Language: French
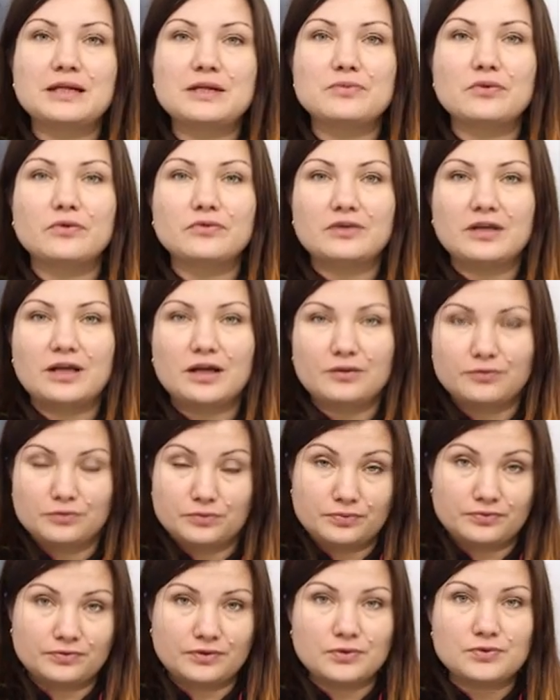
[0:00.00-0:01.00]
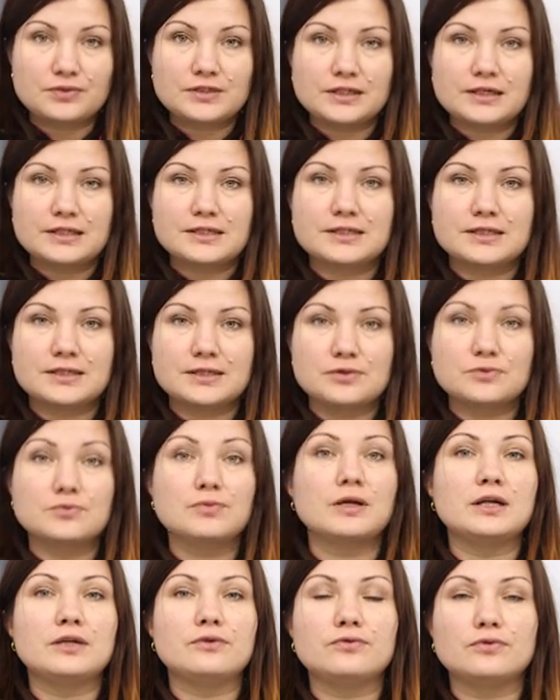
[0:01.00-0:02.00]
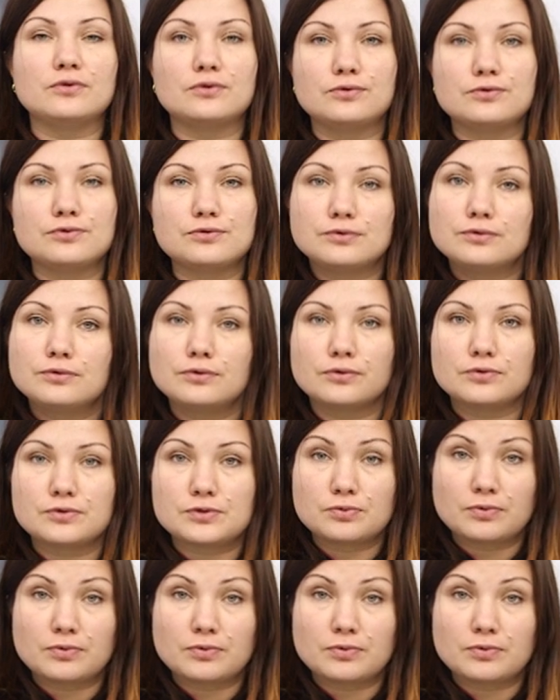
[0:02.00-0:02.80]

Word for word: alimentaire, vous pouvez utiliser soit les feuilles de sucre,